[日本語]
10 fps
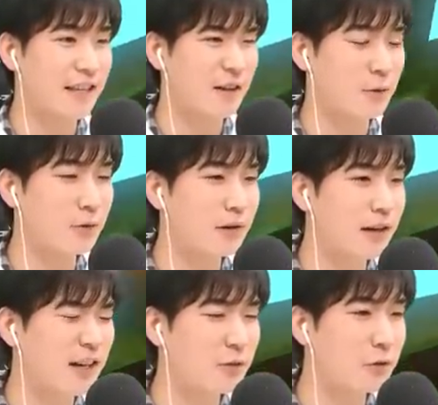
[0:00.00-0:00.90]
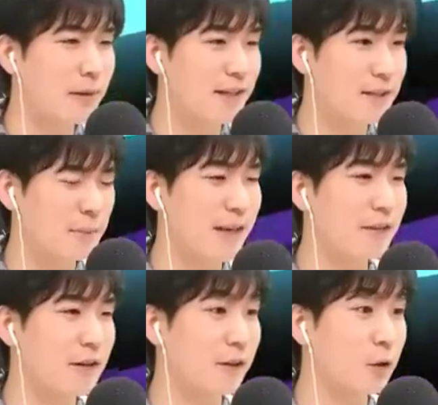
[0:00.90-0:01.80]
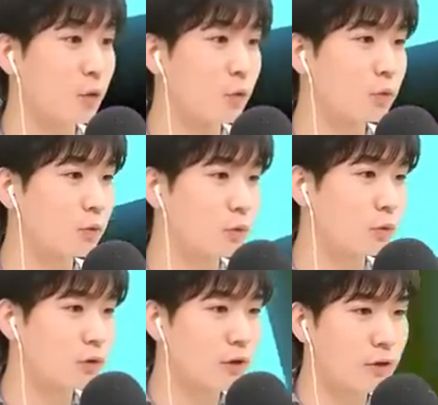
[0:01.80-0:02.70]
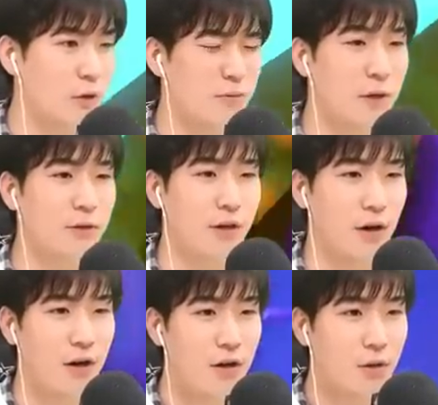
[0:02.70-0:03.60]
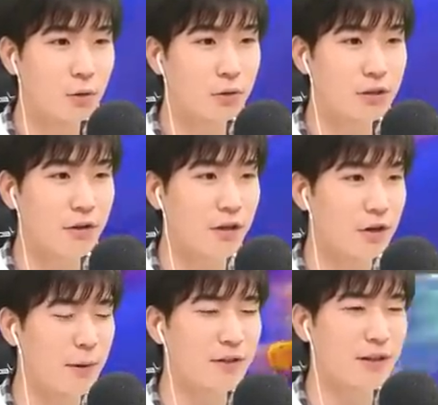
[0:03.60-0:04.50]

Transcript: さあこっからどこまで詰めれるかだけど、おっとこのサンダーうまくないかこのサンダーうま